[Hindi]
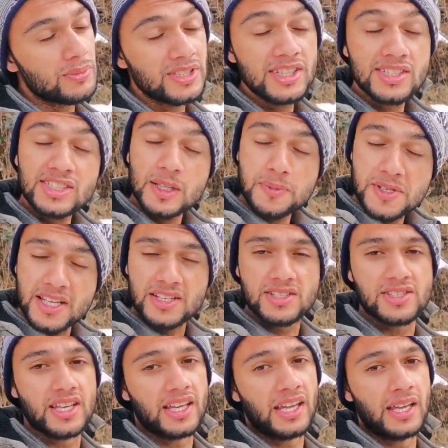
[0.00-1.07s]
ये सबसे
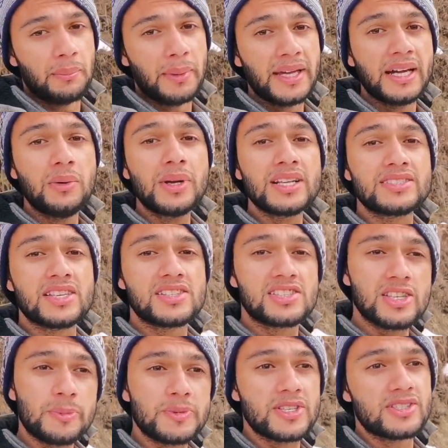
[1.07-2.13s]
नज़दीकी मिंगवरा से
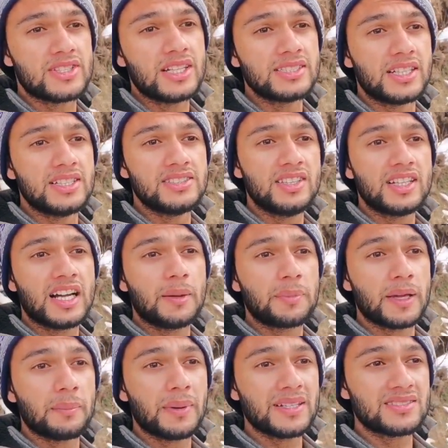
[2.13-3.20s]
सबसे ज़्यादा नज़दीक
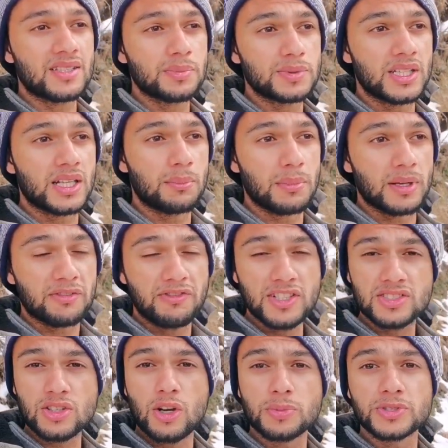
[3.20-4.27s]
आपके पास सबसे नंबर
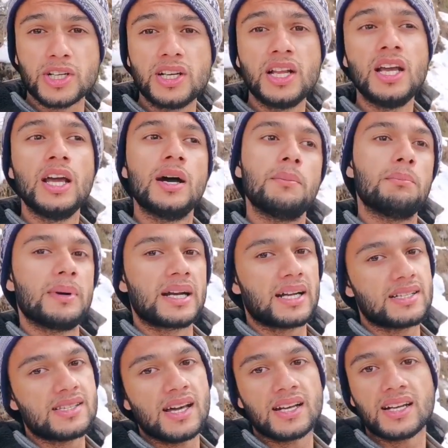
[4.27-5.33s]
फर्स्ट ऑप्शन
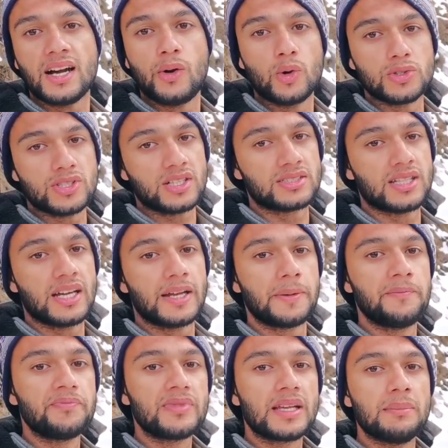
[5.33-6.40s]
मरगज़ार का हो सकता है
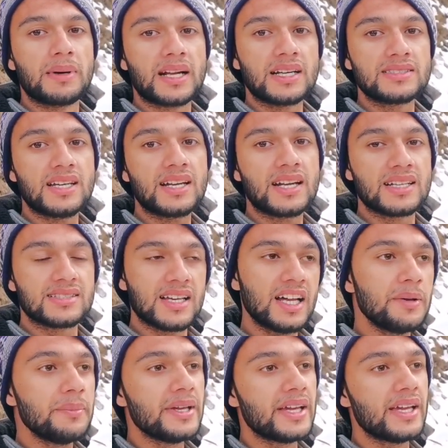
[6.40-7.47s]
मरगज़ार
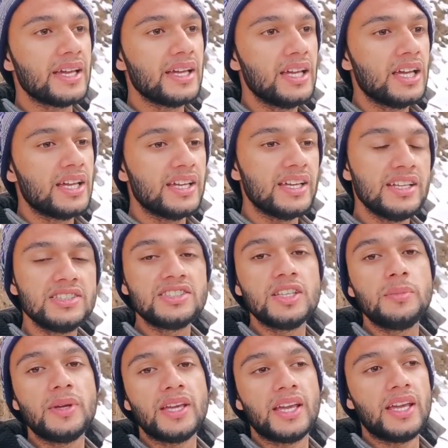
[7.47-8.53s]
आसान भी है ईजी
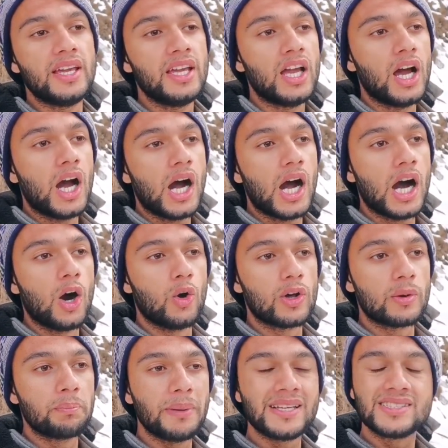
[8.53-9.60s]
भी है
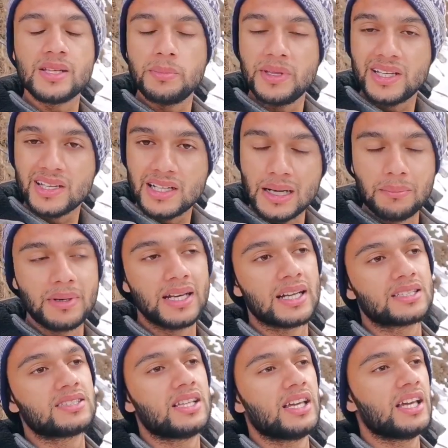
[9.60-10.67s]
और पैसे भी कम
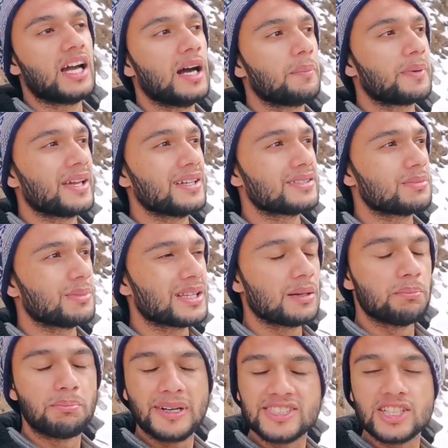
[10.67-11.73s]
लगते हैं आपके
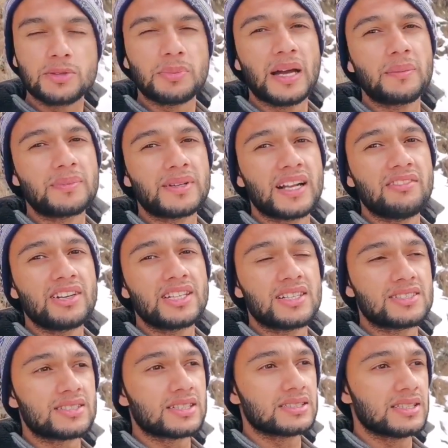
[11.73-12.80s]
मतलब बजट में आप ट्रैवल
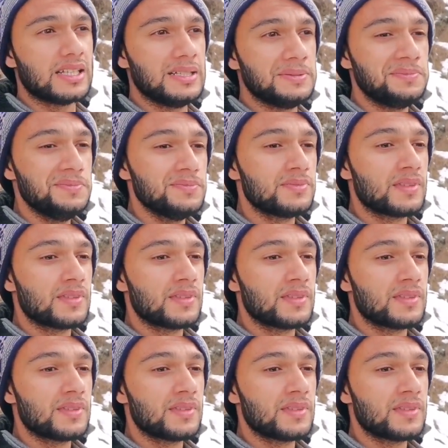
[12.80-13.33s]
कर सकते हैं